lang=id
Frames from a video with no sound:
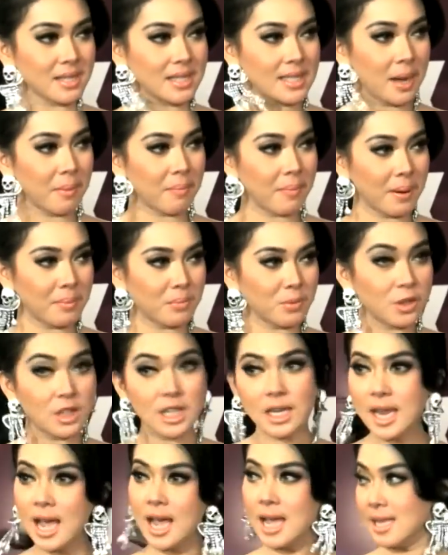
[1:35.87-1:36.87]
siapapun,
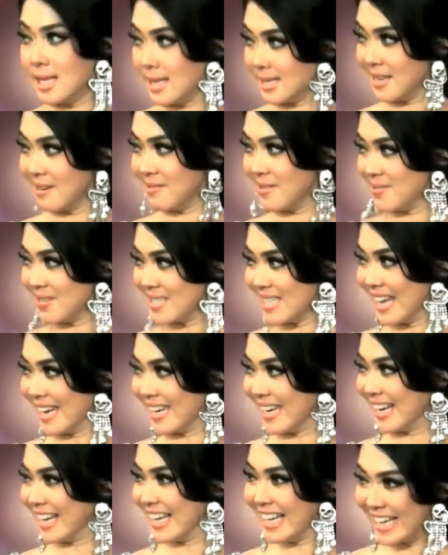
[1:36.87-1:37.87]
tidak hanya sama Mas
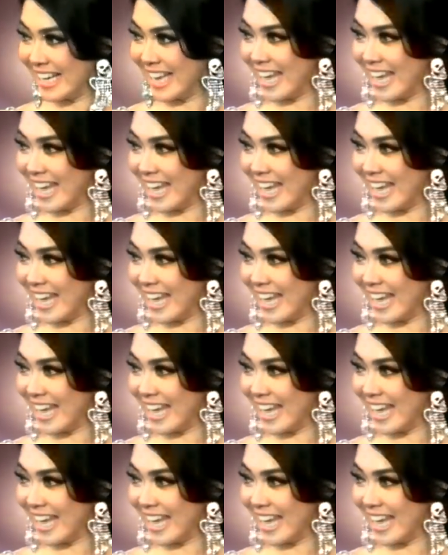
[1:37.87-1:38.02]
Oke,